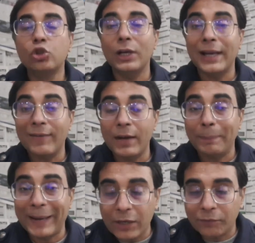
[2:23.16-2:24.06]
जो लेवल
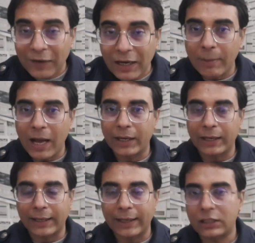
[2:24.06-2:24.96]
प्लेइंग फील्ड मांग
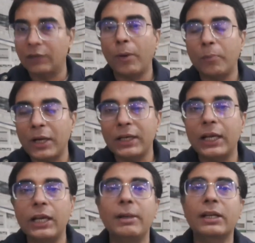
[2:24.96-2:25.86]
रही है सिर्फ अपने
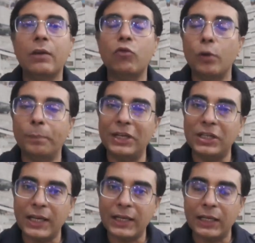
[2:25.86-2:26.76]
लिए नहीं बल्कि वो
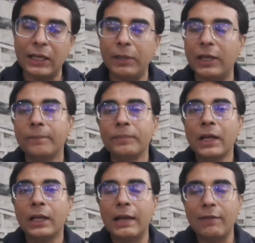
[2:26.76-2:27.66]
पीटीआई के लिए भी
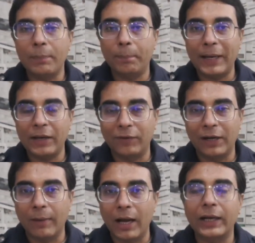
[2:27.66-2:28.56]
लेवल प्लेइंग
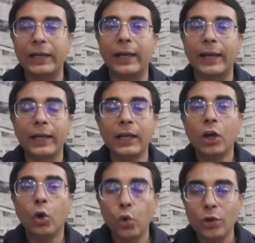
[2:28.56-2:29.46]
फील्ड मांग रही
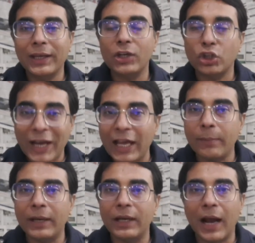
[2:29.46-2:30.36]
है उनके
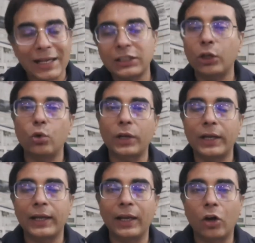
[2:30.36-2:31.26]
शहर में रास्ते रोके
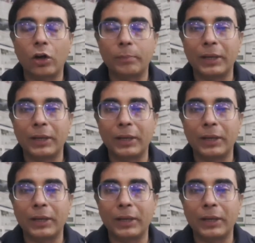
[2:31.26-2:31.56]
गए हैं और